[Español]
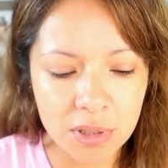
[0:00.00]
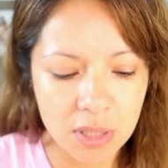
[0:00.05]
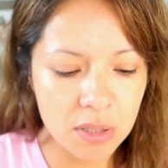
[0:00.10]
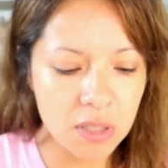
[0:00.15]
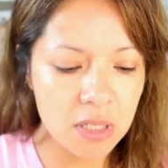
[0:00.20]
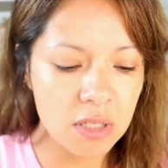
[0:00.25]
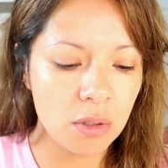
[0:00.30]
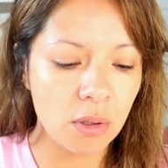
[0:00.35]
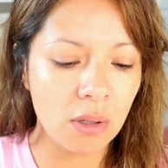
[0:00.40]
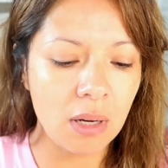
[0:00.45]
No sé
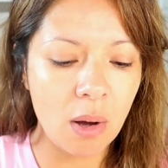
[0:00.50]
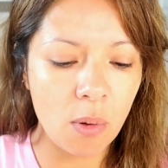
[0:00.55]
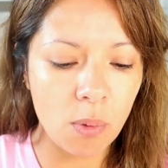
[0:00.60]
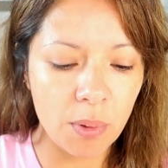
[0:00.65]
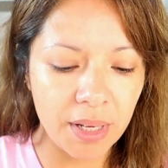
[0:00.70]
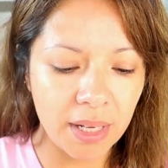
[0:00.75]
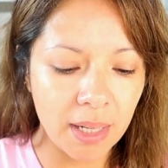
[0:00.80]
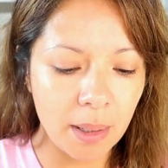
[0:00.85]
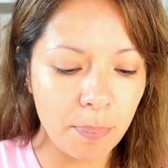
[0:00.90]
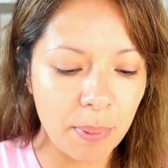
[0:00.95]
si soy la
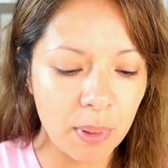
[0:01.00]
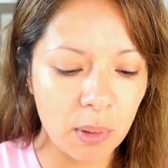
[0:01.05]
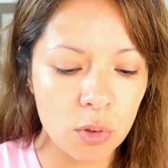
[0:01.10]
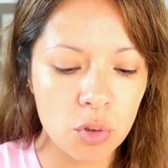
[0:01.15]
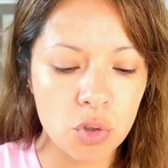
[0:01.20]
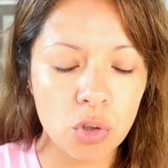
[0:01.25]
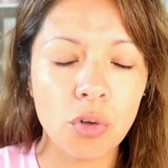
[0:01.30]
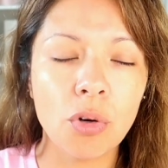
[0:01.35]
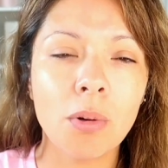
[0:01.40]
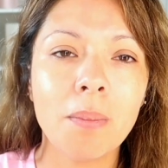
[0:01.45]
única,
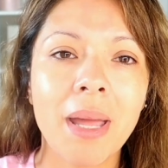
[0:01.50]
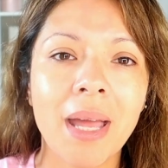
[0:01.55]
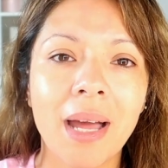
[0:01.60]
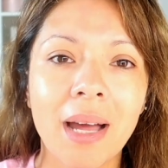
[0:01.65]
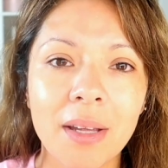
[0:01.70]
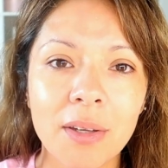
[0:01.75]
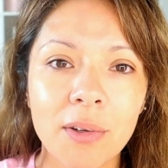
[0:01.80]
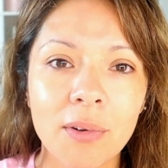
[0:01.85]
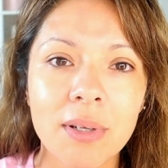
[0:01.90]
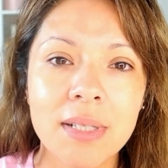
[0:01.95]
pero yo no me
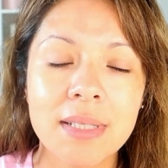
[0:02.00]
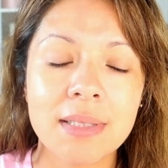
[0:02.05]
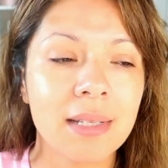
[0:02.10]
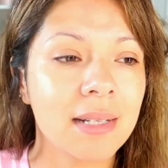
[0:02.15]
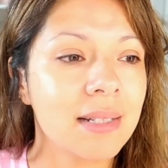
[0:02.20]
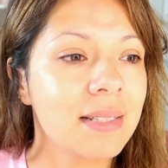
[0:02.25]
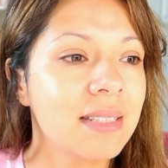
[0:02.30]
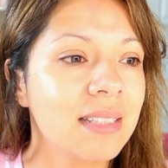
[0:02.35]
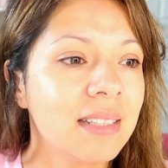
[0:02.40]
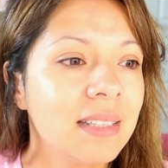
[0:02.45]
hallo
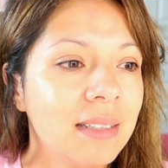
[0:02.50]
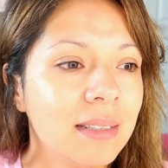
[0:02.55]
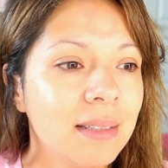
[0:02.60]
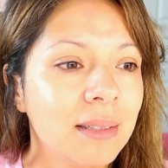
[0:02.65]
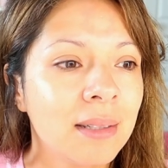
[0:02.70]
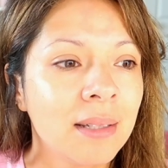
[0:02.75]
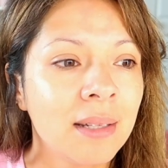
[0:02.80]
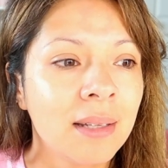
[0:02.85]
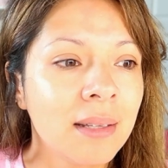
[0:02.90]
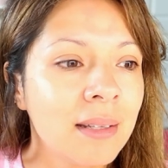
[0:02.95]
estar
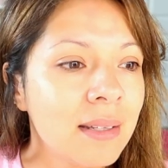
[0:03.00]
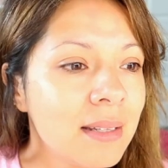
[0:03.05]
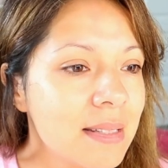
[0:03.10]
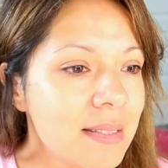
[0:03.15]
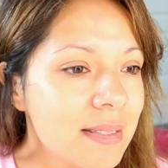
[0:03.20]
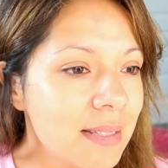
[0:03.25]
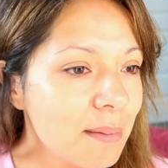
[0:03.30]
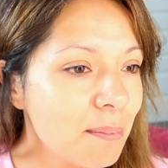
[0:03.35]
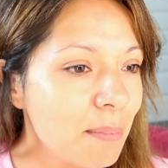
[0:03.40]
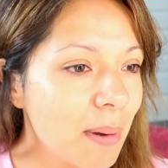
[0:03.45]
sin,
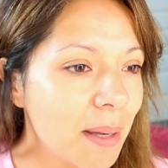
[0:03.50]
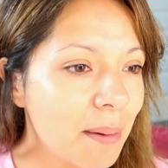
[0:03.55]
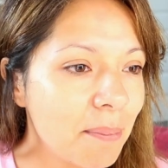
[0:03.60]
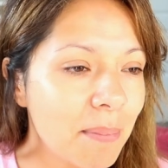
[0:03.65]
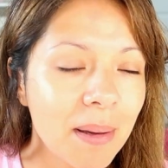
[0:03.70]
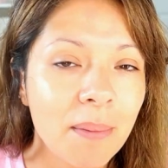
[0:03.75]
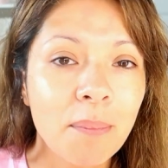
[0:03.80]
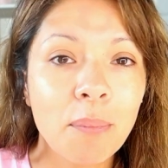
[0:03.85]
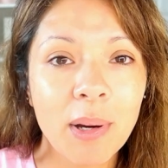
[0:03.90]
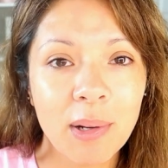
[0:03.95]
sin
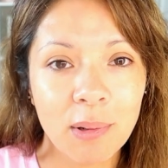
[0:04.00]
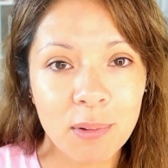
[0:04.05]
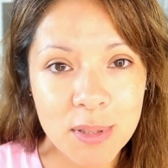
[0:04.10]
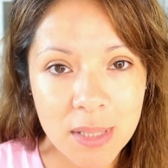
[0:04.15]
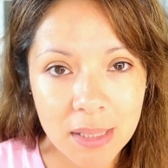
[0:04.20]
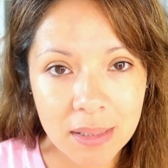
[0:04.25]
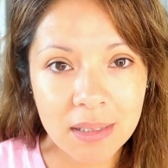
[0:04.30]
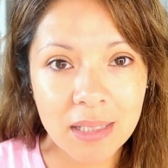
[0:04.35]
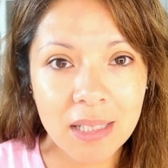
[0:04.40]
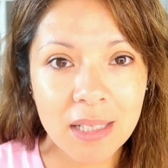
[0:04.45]
verme, bueno,
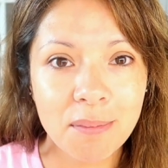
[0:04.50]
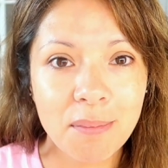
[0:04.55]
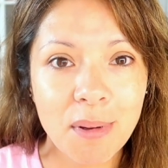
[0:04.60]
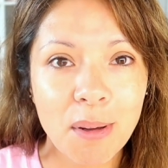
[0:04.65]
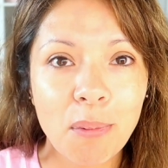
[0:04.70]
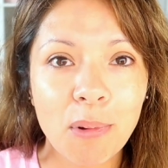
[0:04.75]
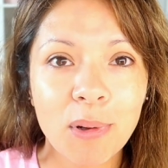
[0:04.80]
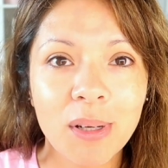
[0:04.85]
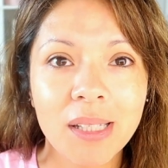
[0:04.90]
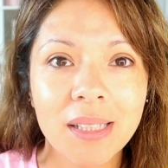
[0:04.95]

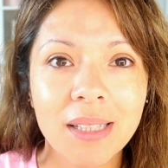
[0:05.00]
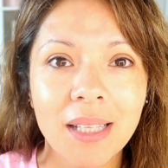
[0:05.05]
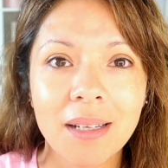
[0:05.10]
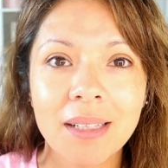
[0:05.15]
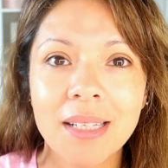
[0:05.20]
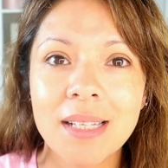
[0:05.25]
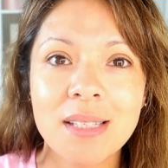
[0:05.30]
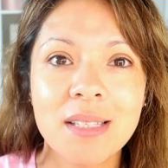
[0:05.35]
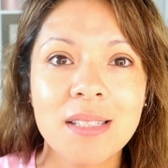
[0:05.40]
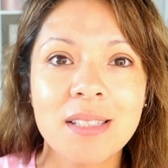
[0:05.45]
sentirme
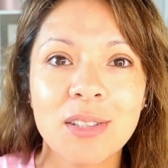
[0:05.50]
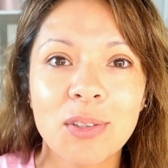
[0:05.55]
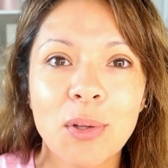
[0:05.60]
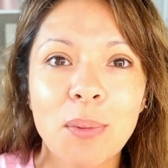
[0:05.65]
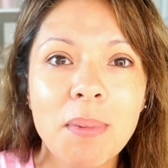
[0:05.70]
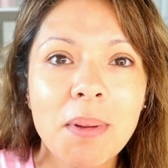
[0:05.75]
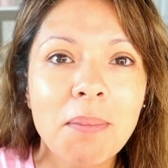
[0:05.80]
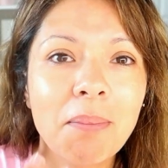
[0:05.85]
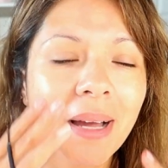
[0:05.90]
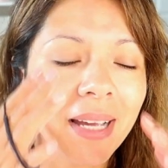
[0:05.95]
bonita.
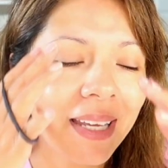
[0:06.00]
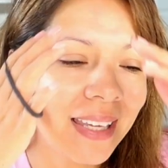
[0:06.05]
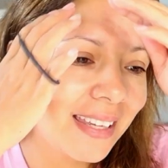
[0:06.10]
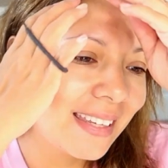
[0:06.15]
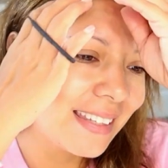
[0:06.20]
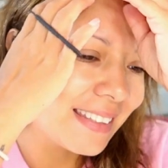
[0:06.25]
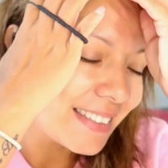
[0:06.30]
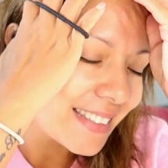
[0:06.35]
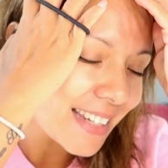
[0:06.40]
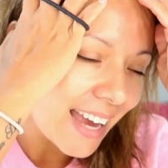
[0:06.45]
Necesito mi
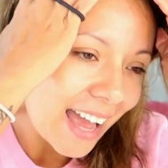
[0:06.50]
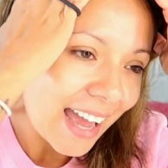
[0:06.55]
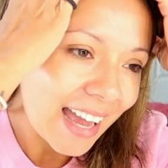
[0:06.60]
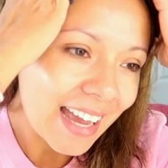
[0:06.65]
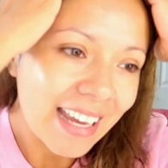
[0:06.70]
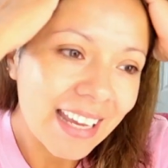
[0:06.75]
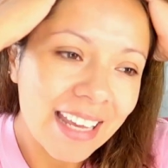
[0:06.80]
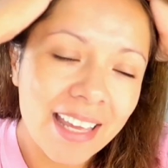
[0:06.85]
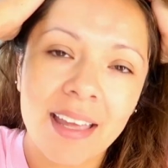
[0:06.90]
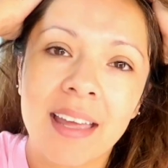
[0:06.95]

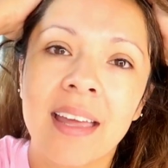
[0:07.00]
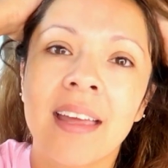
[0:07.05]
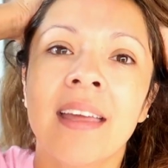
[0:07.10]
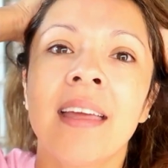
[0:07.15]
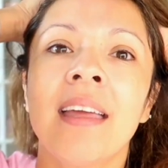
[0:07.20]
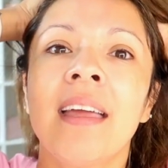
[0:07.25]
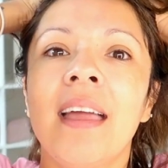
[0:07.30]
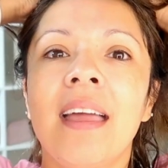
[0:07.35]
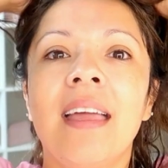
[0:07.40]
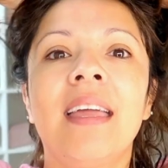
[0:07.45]
maquillaje
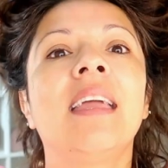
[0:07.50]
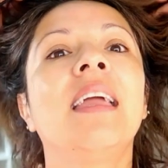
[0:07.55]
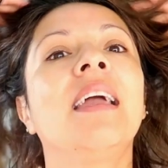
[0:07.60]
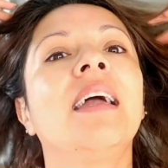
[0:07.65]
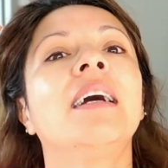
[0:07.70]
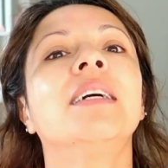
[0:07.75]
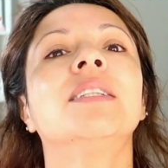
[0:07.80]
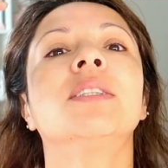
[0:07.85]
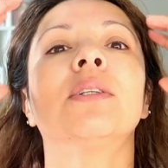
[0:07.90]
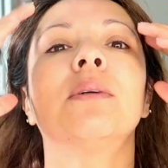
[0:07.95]

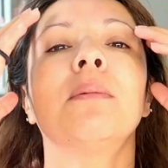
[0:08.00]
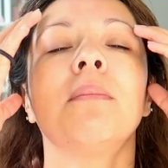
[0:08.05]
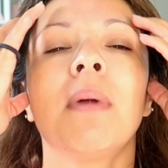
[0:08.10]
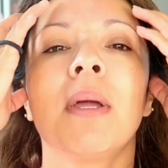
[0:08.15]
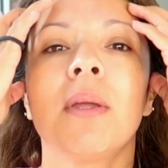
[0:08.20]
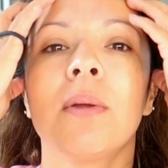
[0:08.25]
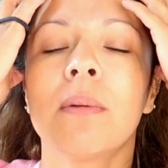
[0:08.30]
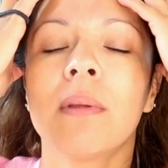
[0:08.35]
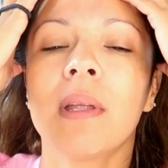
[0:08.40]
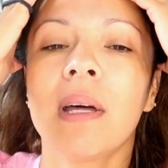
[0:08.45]
y eso
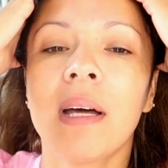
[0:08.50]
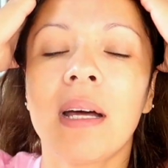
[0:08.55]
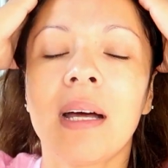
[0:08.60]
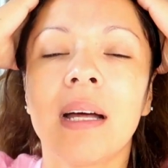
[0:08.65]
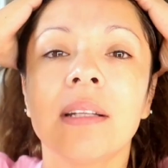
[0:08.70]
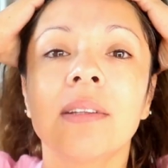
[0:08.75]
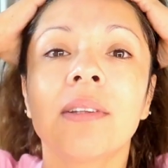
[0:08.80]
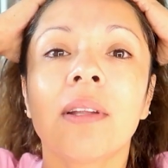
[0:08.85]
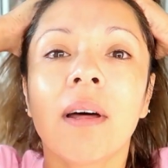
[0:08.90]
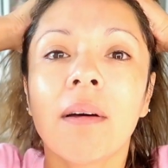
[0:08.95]
me
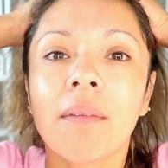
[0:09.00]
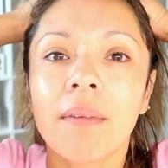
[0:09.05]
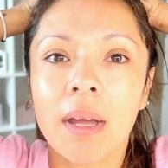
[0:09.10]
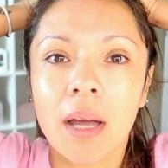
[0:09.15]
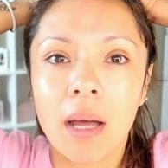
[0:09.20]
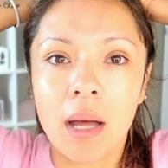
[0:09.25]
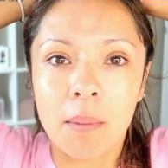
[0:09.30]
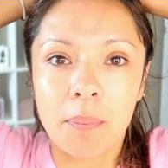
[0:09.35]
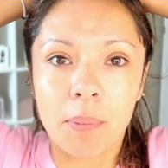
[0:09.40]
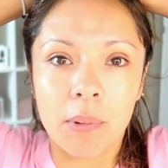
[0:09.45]
ayuda
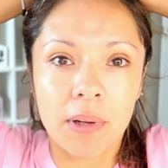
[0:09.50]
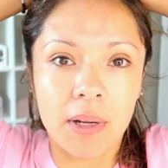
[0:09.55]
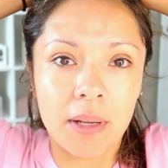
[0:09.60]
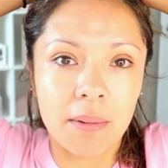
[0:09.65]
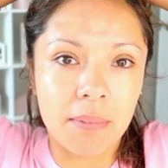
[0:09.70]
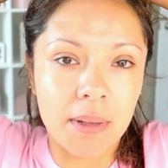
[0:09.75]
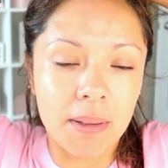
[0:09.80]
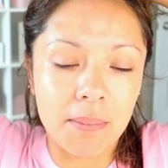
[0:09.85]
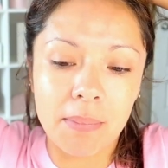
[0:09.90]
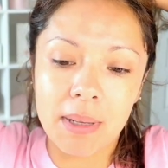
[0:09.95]
todavía a
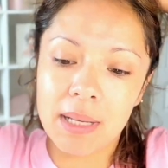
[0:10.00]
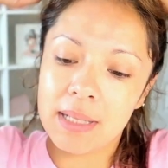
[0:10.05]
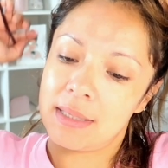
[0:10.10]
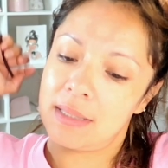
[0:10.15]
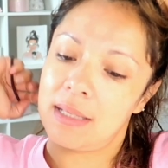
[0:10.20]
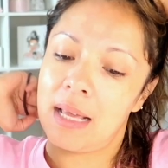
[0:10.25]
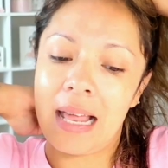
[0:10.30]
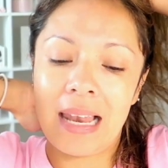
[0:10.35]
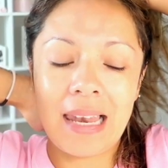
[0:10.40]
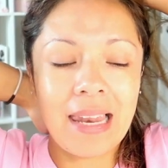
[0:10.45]
ponerme más
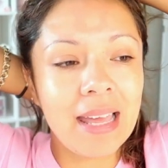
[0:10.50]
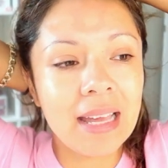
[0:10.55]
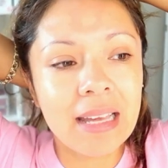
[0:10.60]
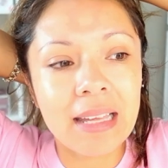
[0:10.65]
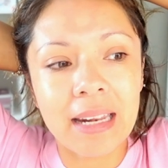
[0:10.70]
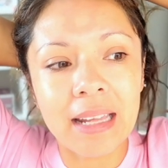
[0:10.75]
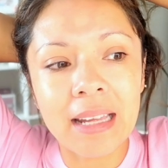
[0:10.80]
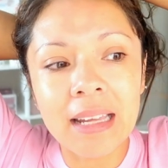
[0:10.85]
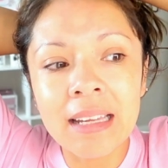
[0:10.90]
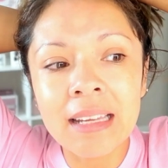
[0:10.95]

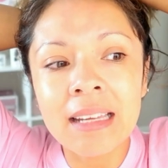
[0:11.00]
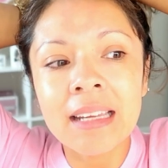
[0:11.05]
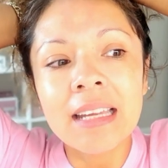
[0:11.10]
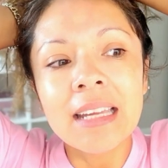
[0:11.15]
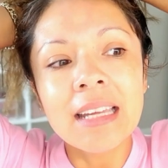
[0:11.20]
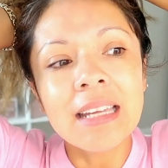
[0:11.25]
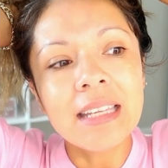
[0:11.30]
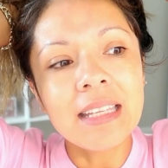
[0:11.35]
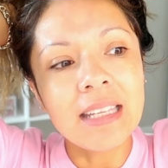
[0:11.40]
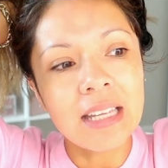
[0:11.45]
alegre
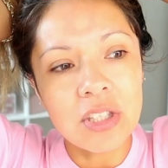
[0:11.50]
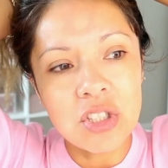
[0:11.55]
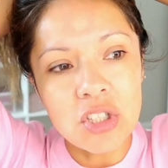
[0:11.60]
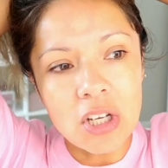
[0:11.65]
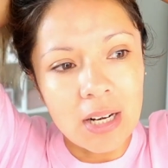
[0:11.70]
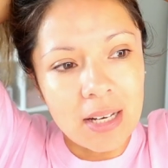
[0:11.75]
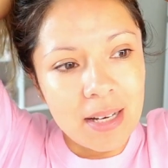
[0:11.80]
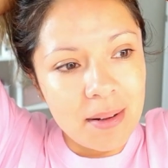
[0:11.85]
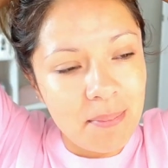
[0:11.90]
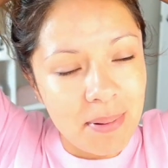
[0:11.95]
y
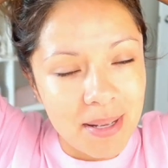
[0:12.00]
echarle